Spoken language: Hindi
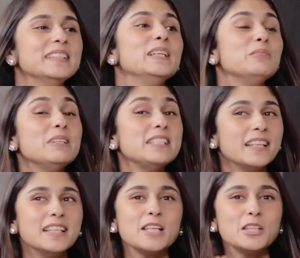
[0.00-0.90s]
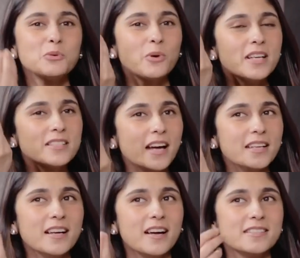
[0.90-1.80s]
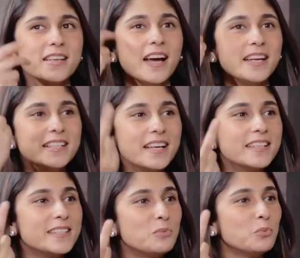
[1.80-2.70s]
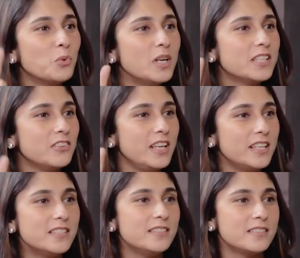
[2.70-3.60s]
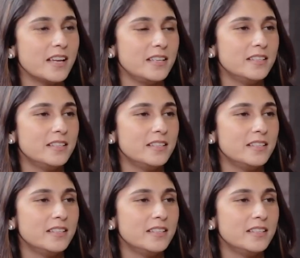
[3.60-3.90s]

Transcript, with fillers: आपकी मैं जानना चाहती हूँ ख्वाहिश आई कहाँ से आइडिया व्हाट क्रिएटेड दिस